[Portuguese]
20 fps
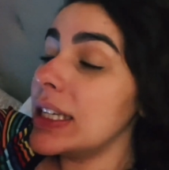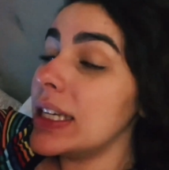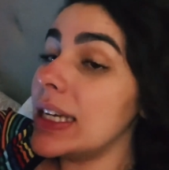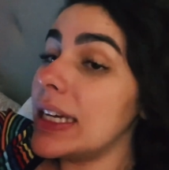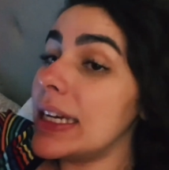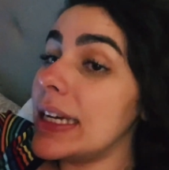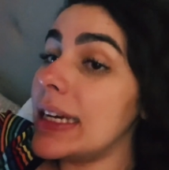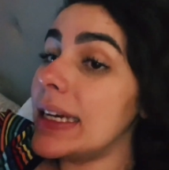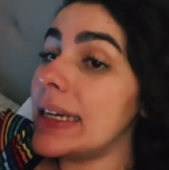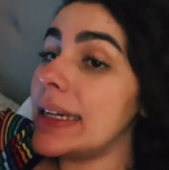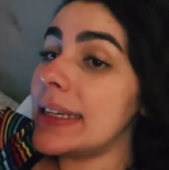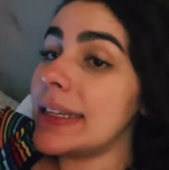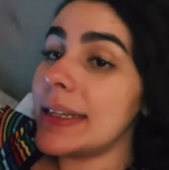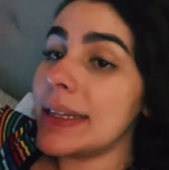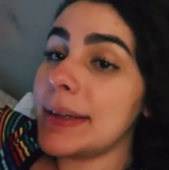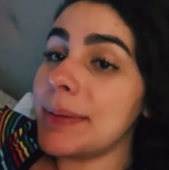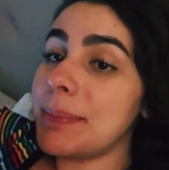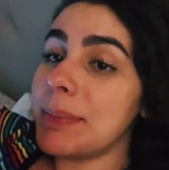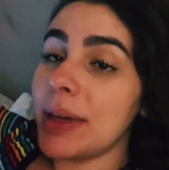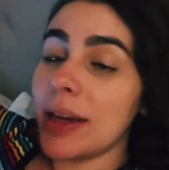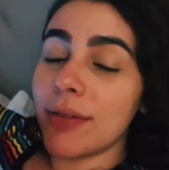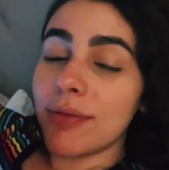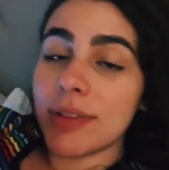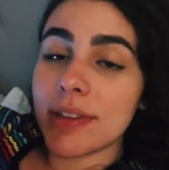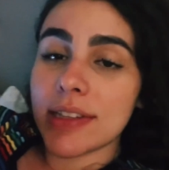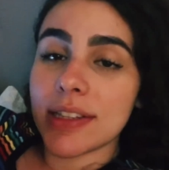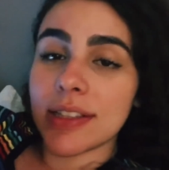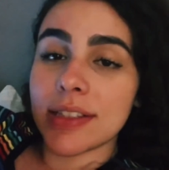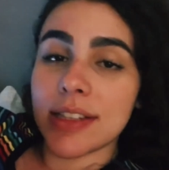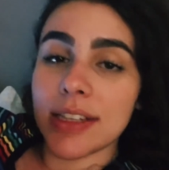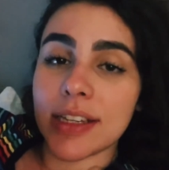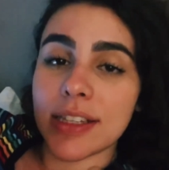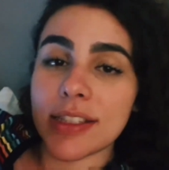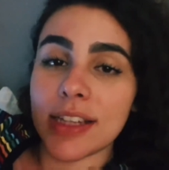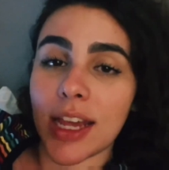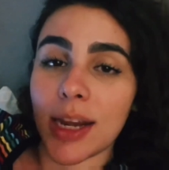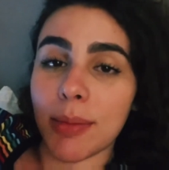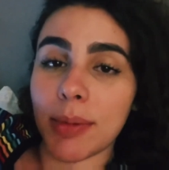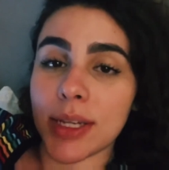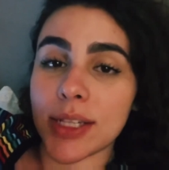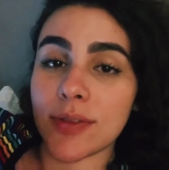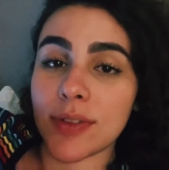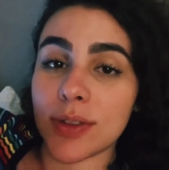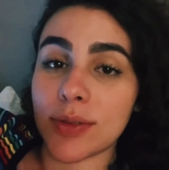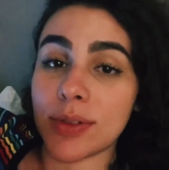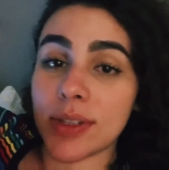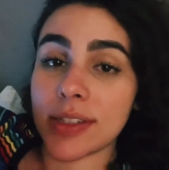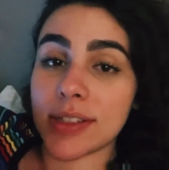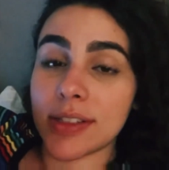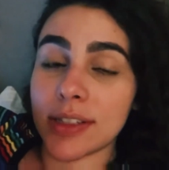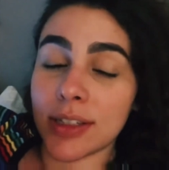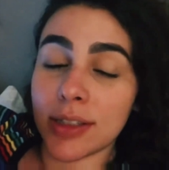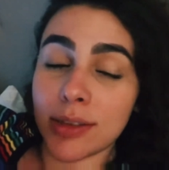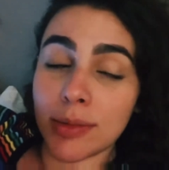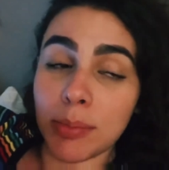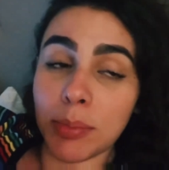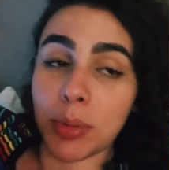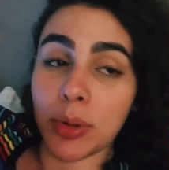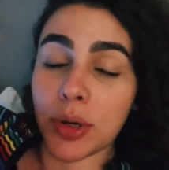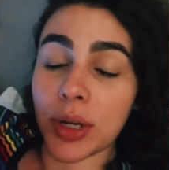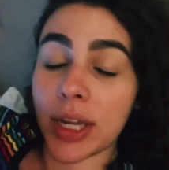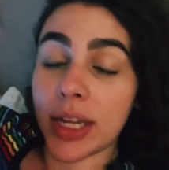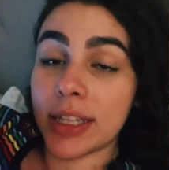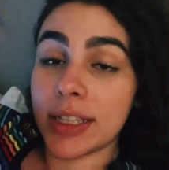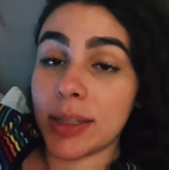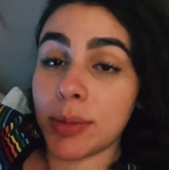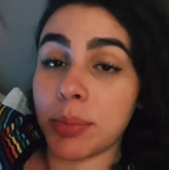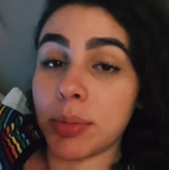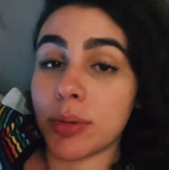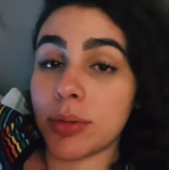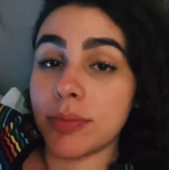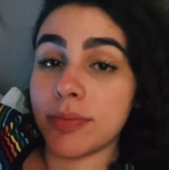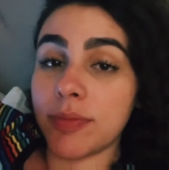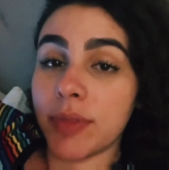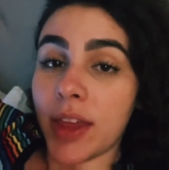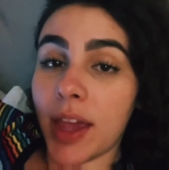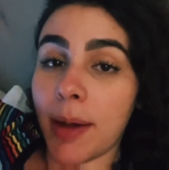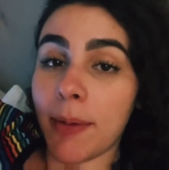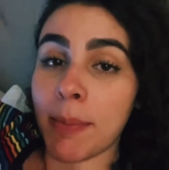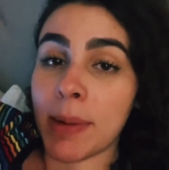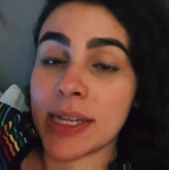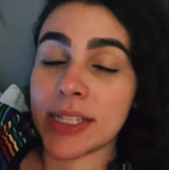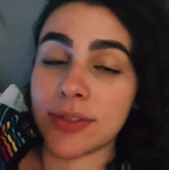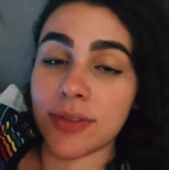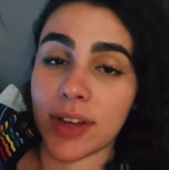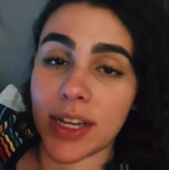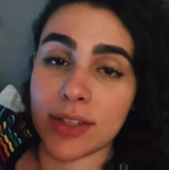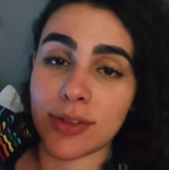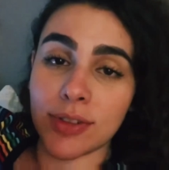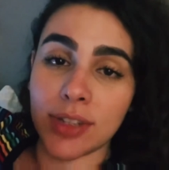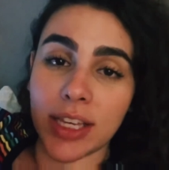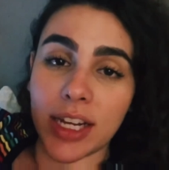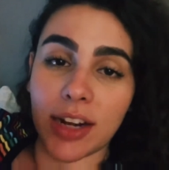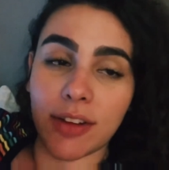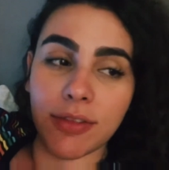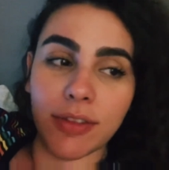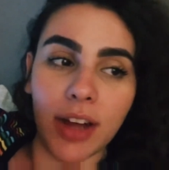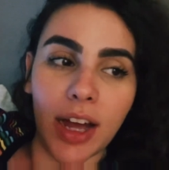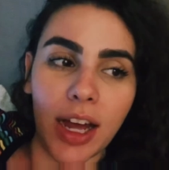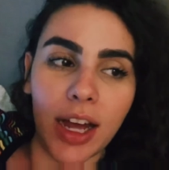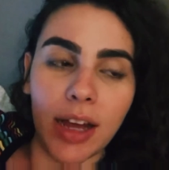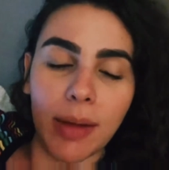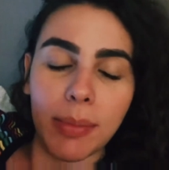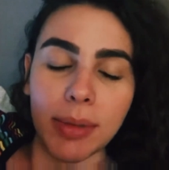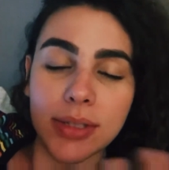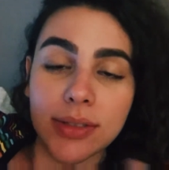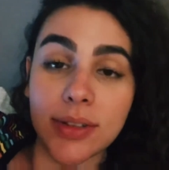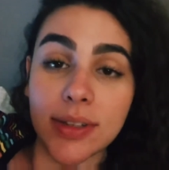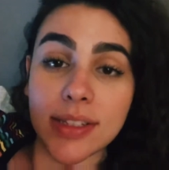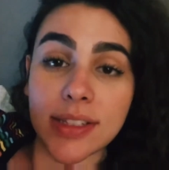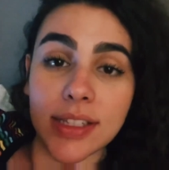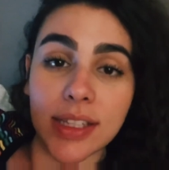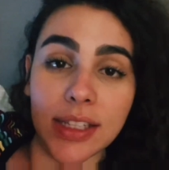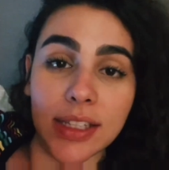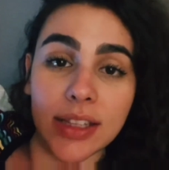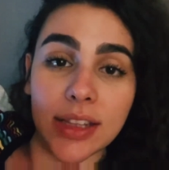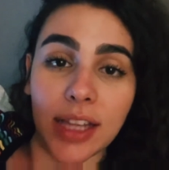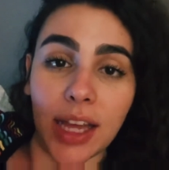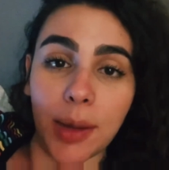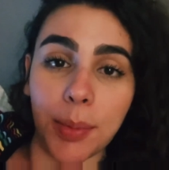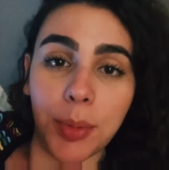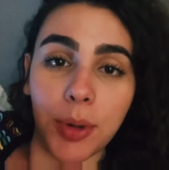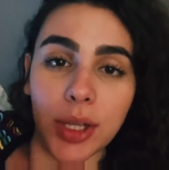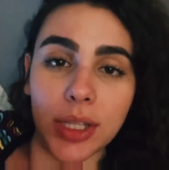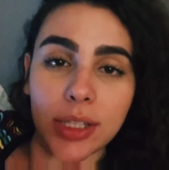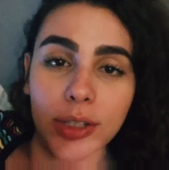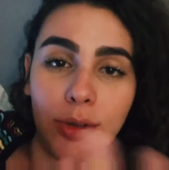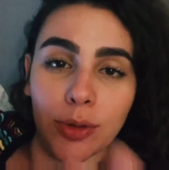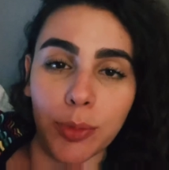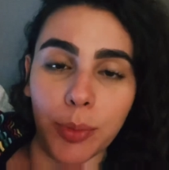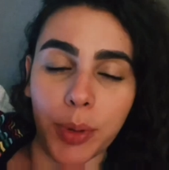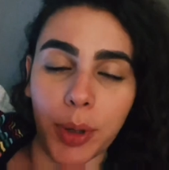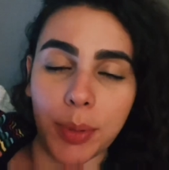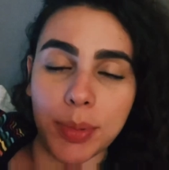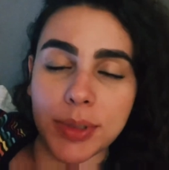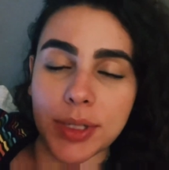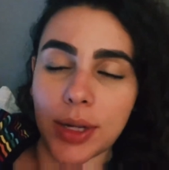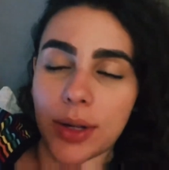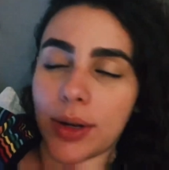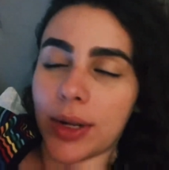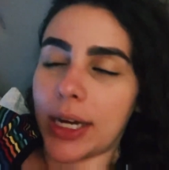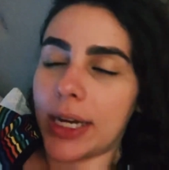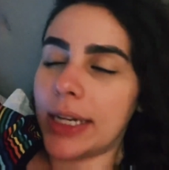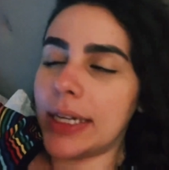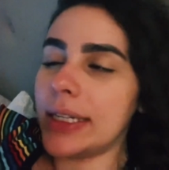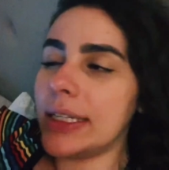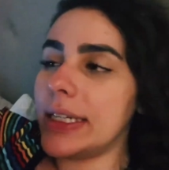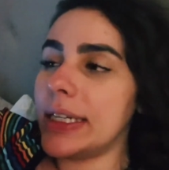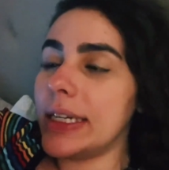É, me avisem se quiserem mais vídeos assim, porque, tipo, é mais fácil de gravar, é mais fácil de editar, porque eu edito no próprio celular.